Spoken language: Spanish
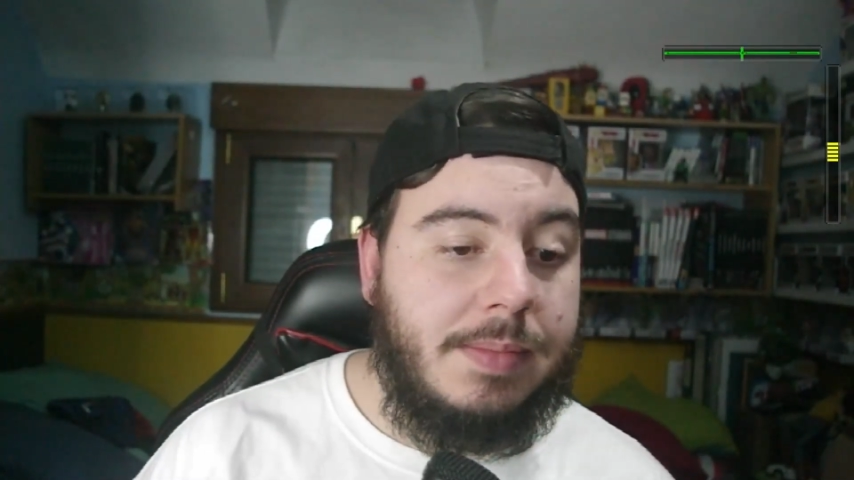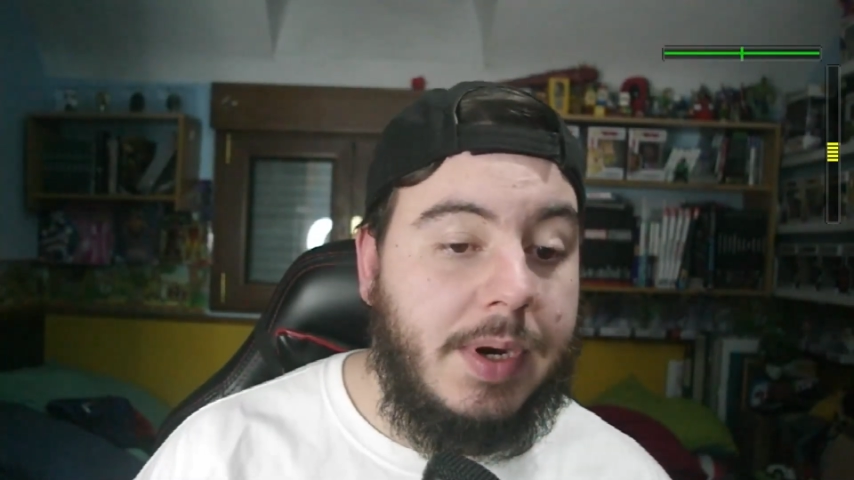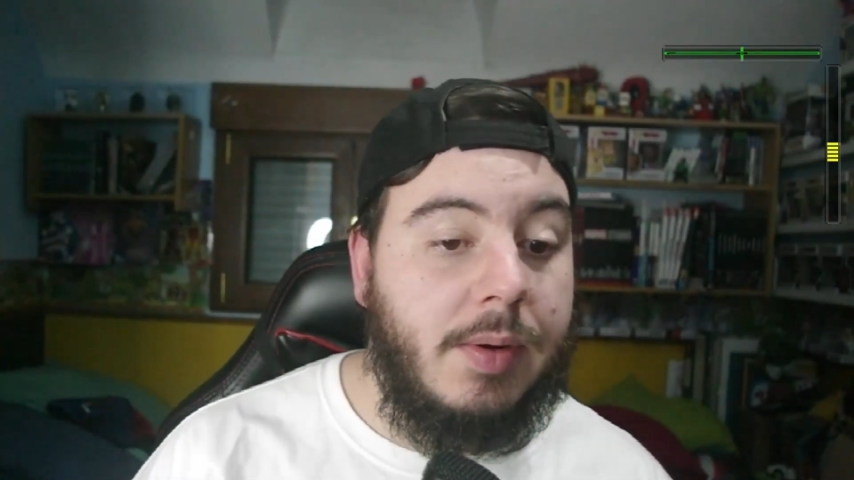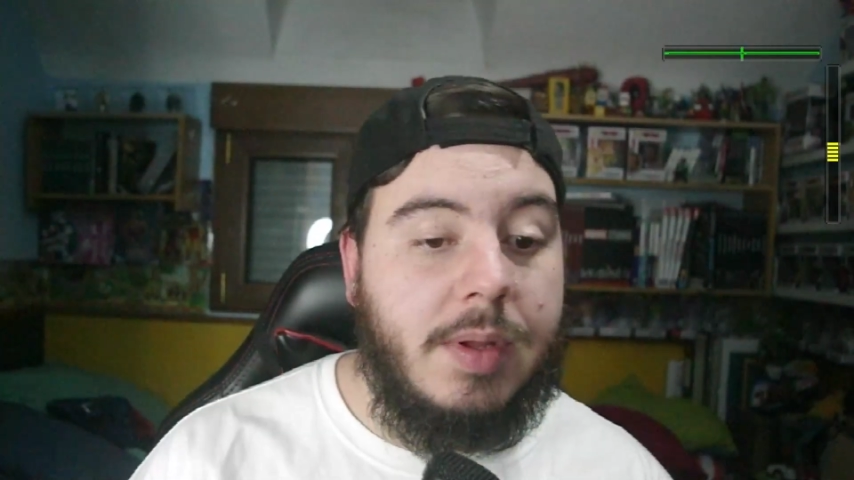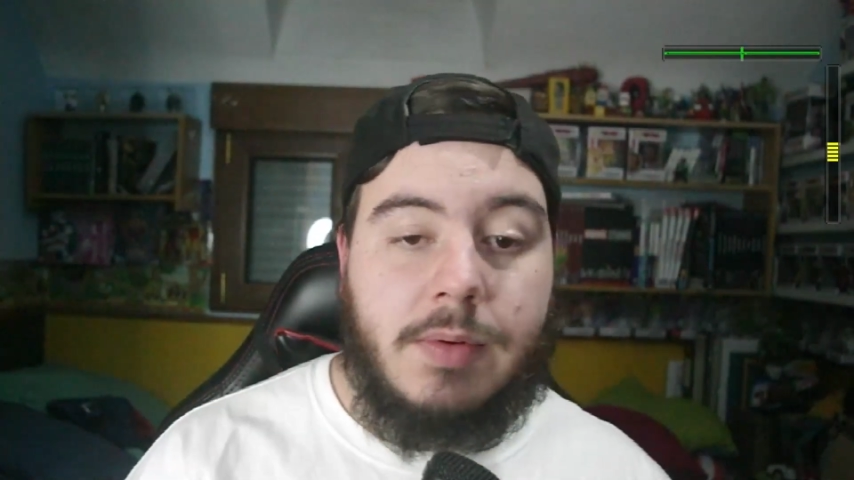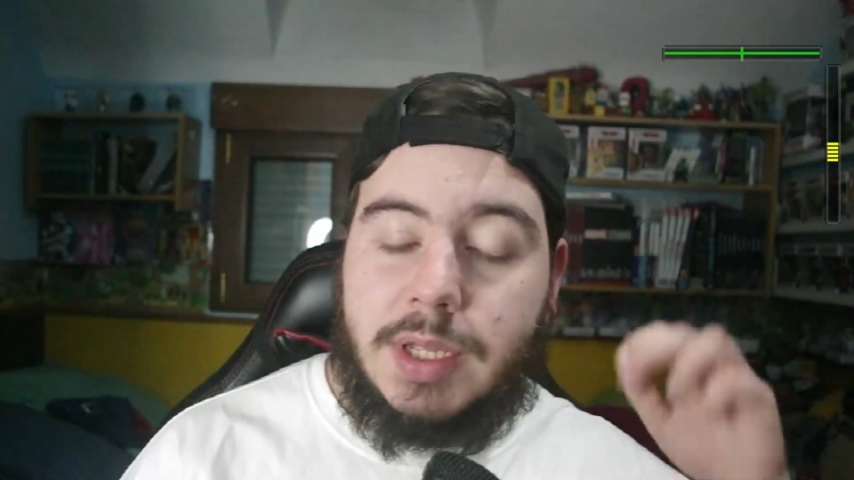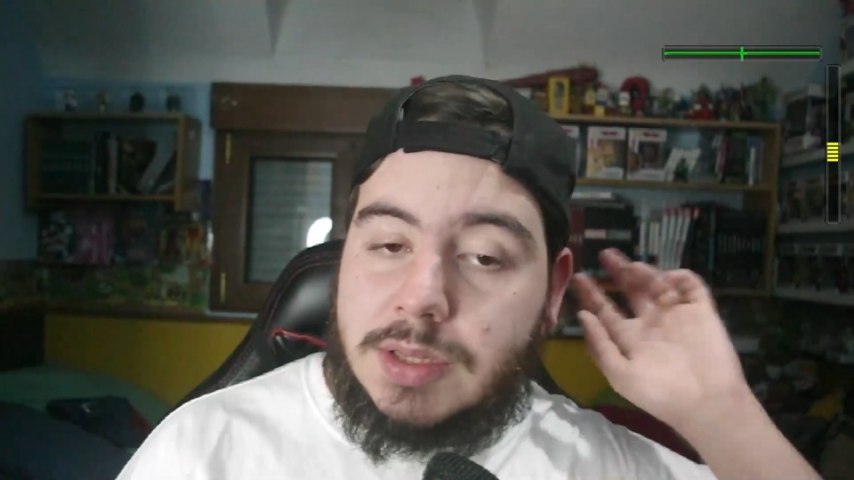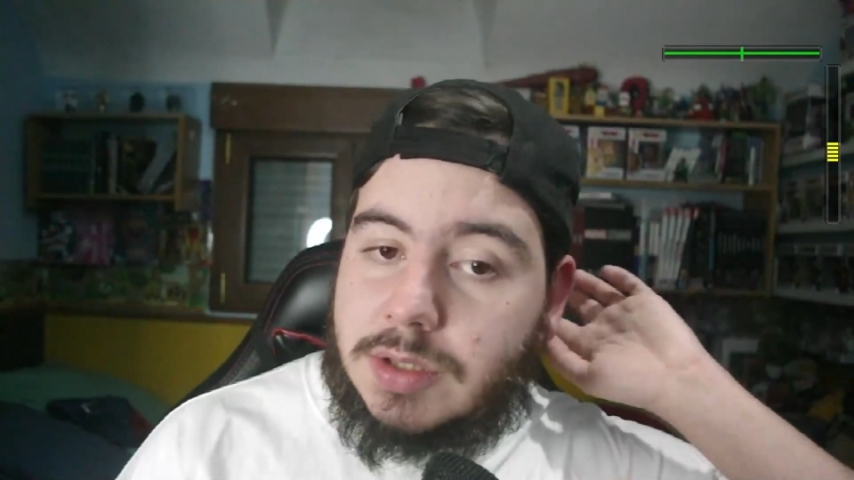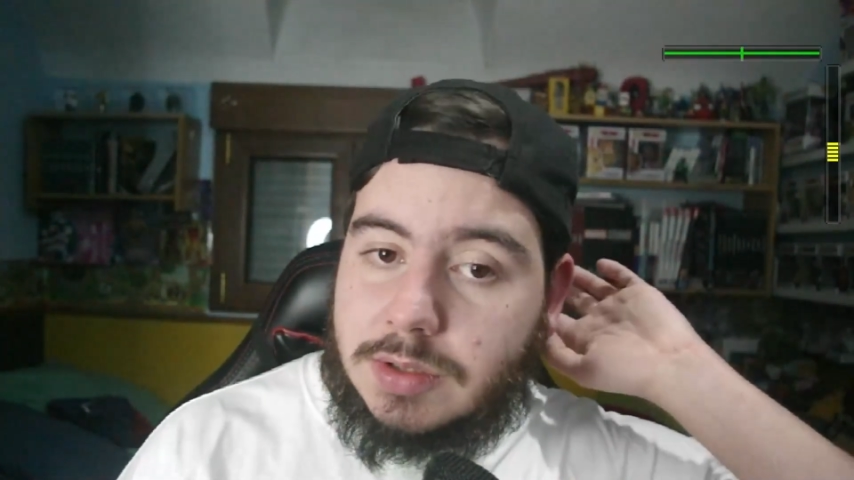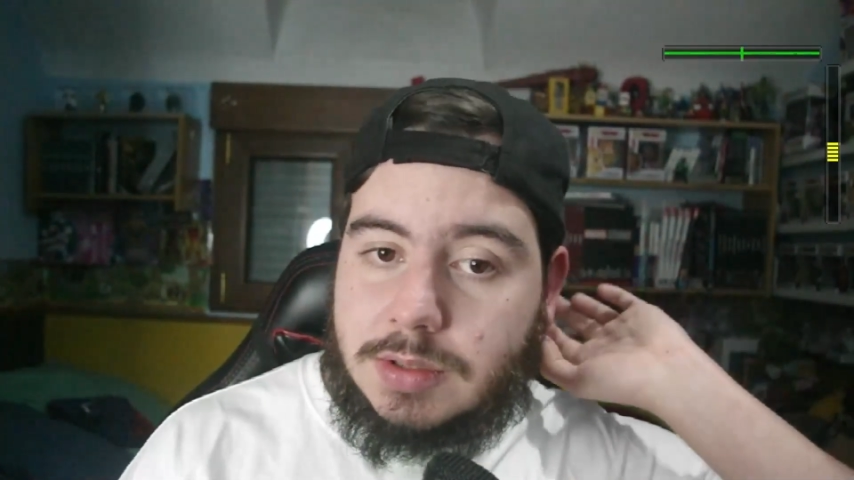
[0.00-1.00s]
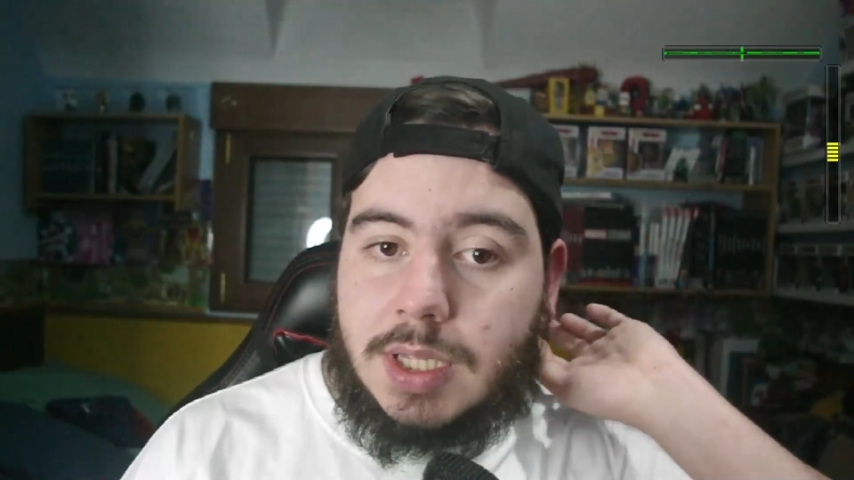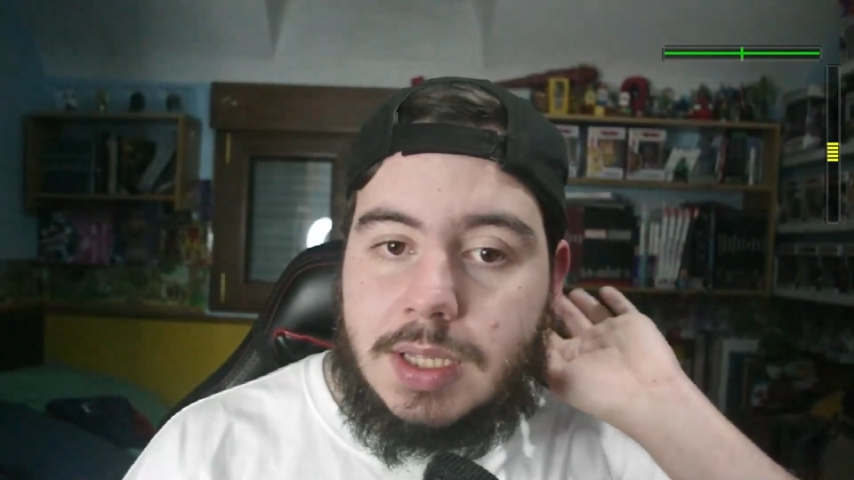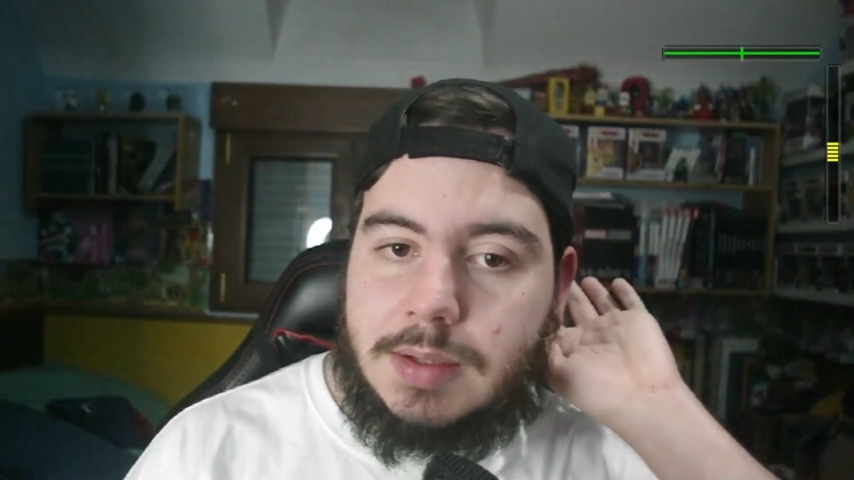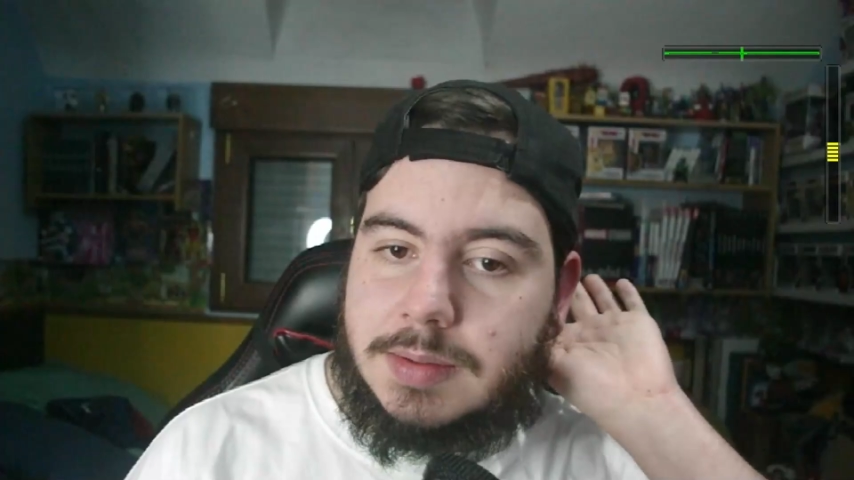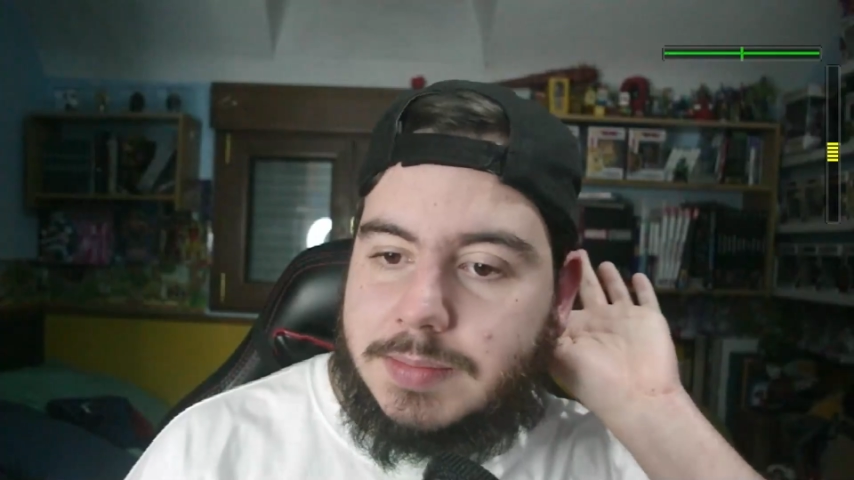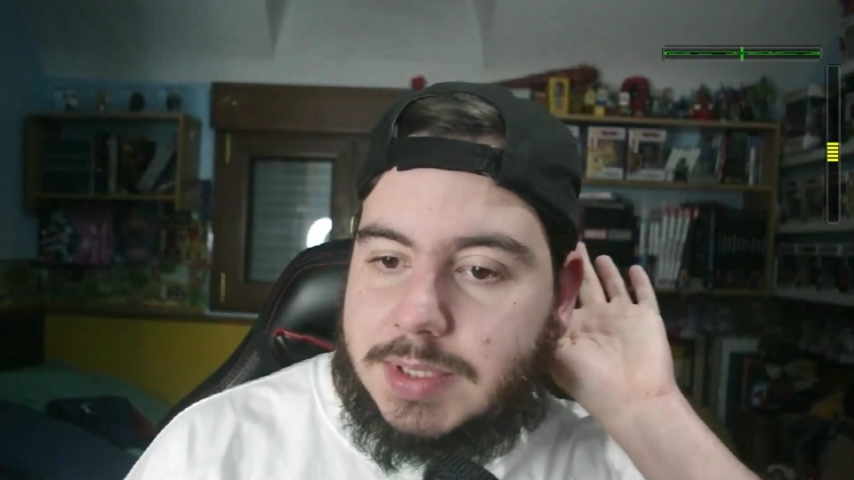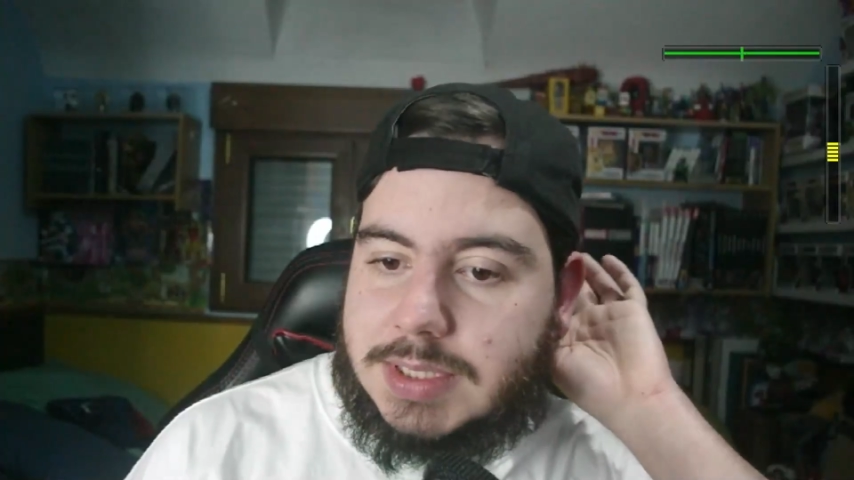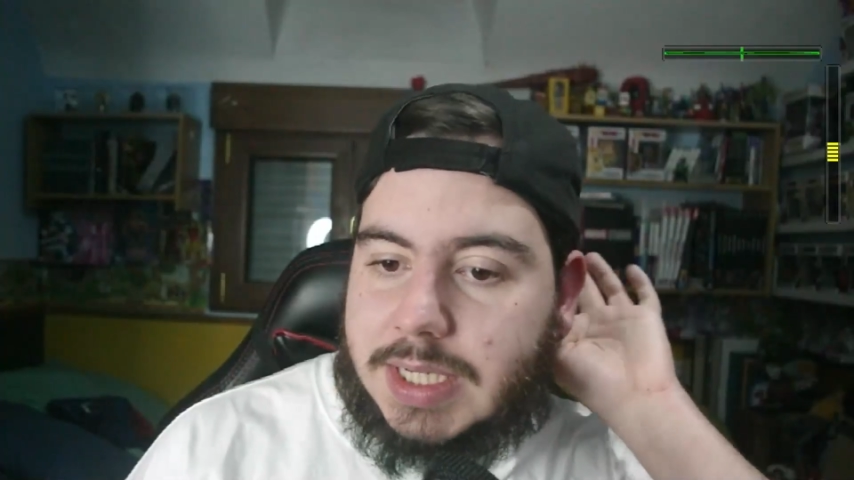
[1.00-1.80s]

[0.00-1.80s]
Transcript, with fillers: Pero de momento, pues